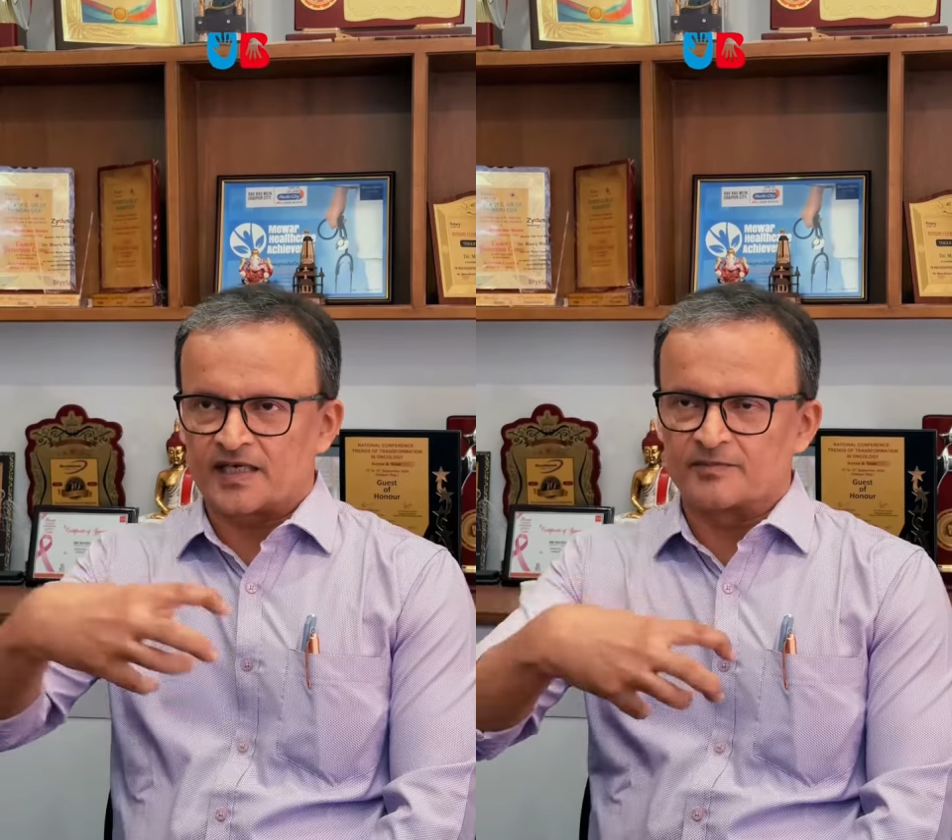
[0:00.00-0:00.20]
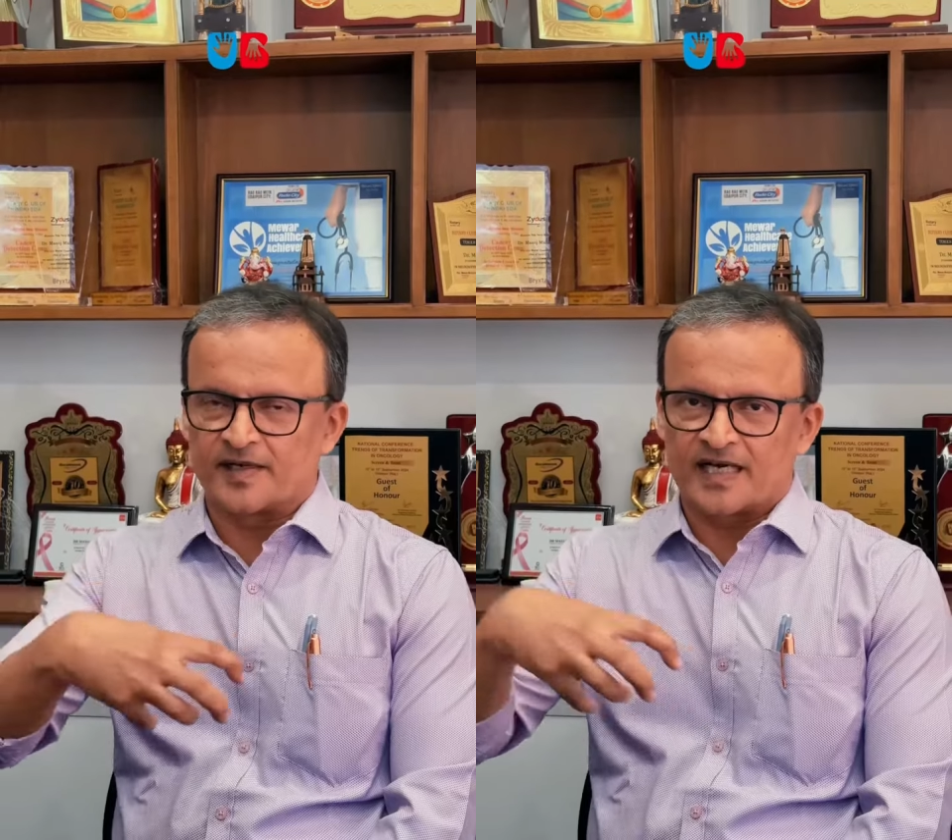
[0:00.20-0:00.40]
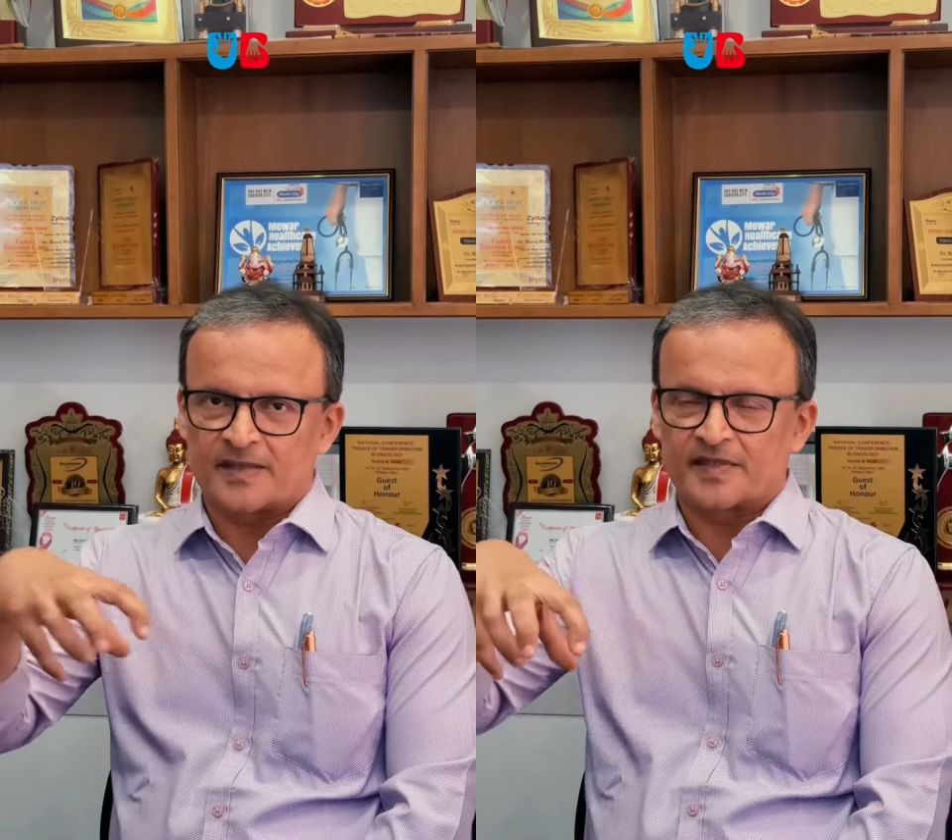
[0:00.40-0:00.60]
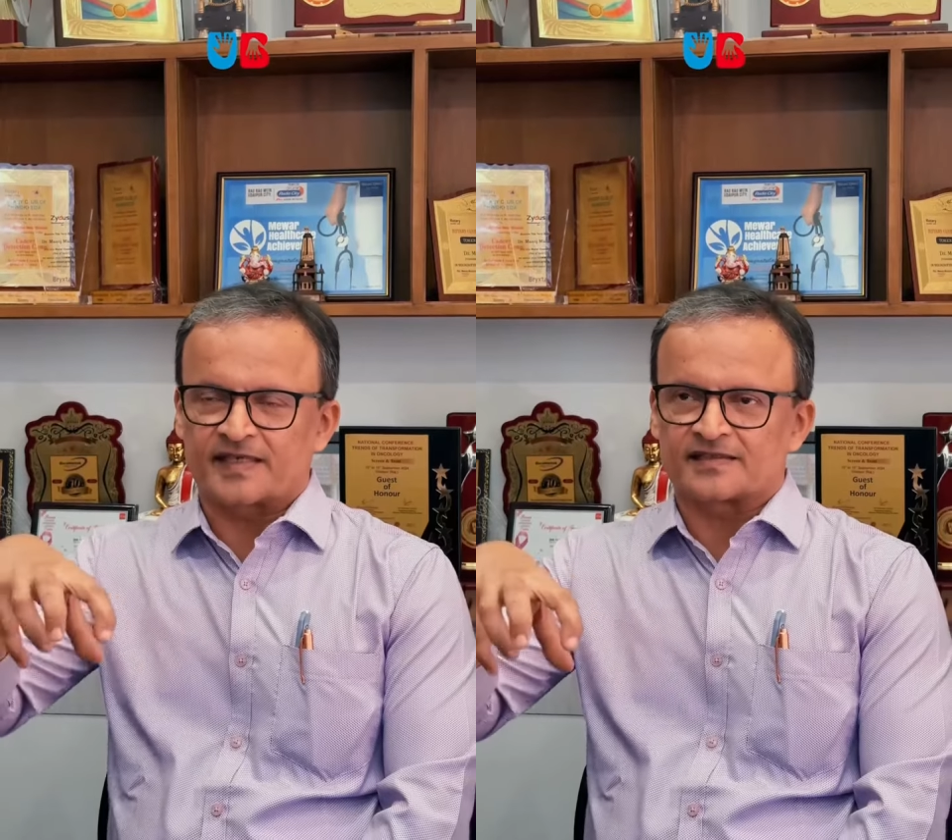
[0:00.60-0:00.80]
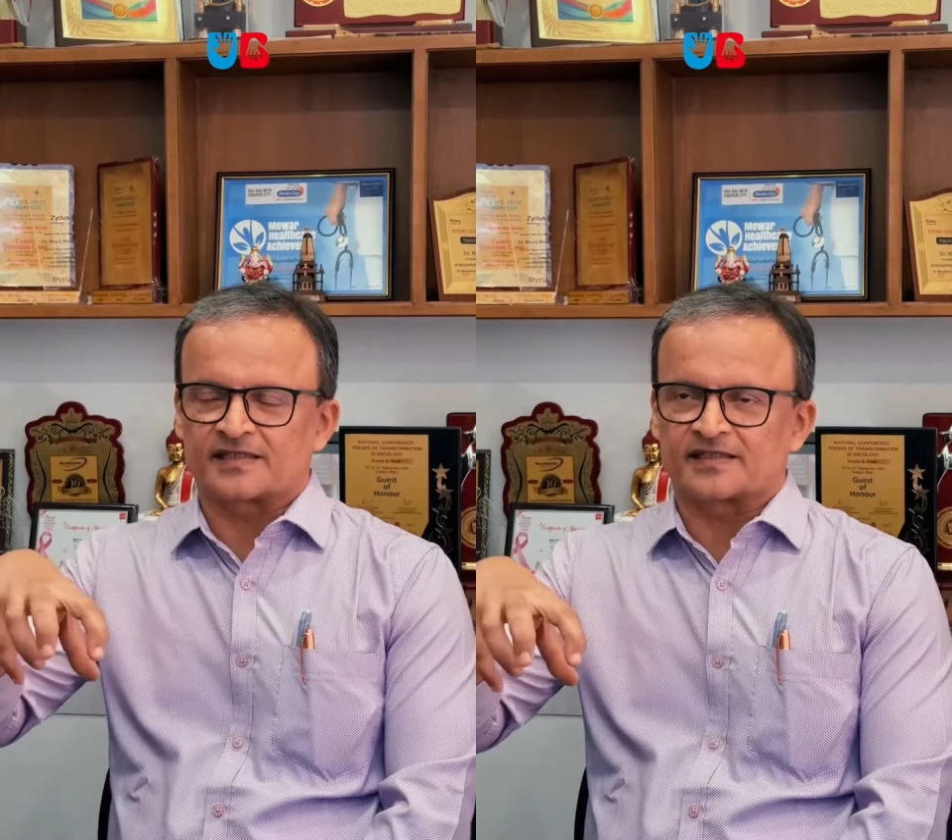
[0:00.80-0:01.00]
अम्ब्रेला में
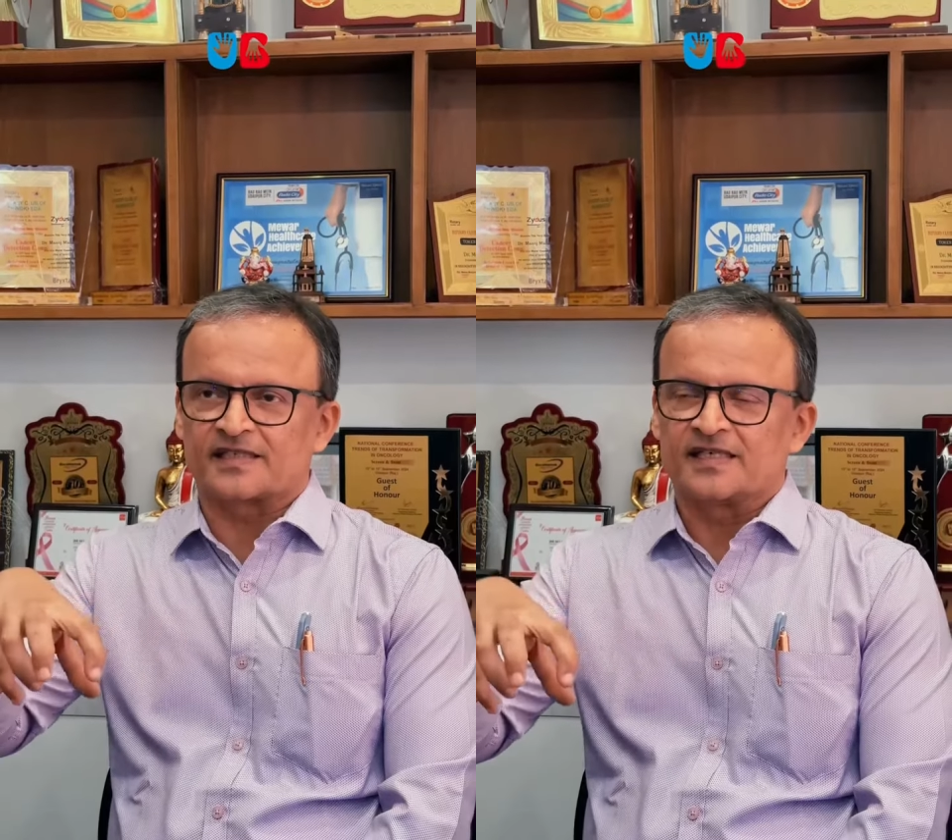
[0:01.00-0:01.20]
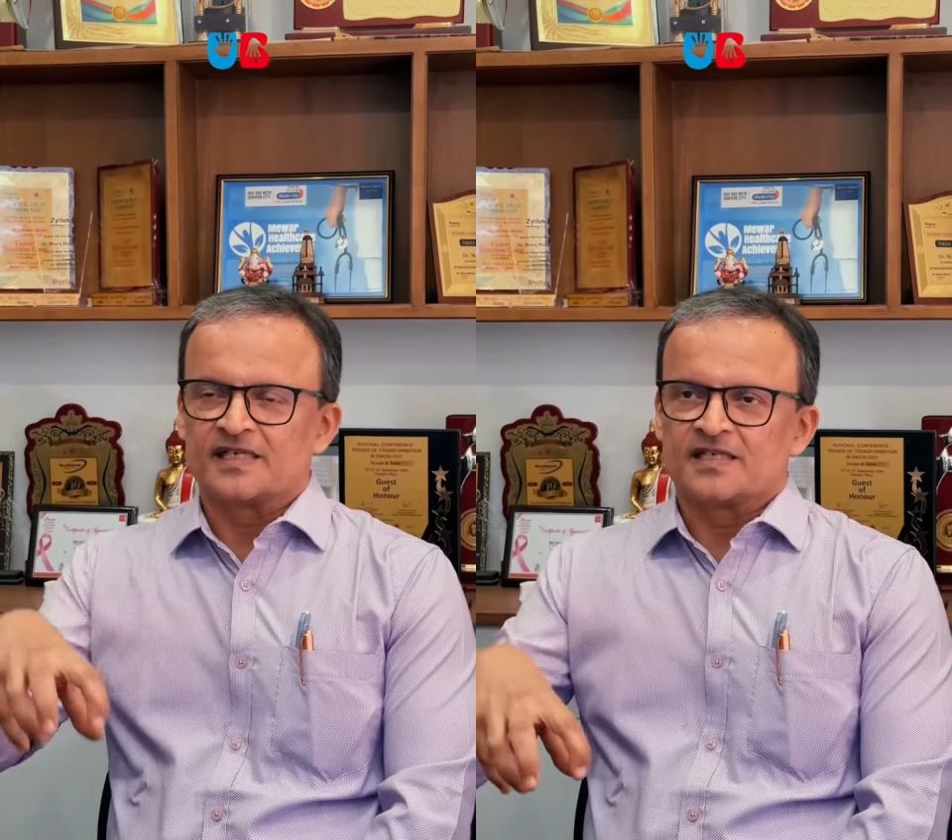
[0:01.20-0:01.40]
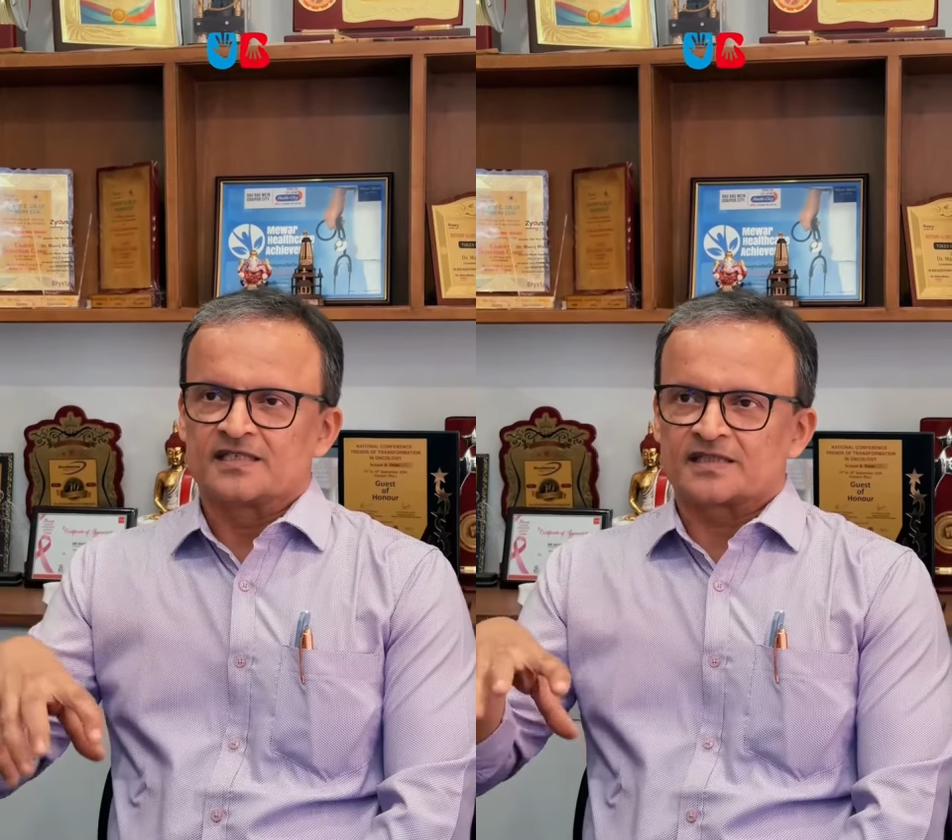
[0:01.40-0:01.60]
कह सकते हैं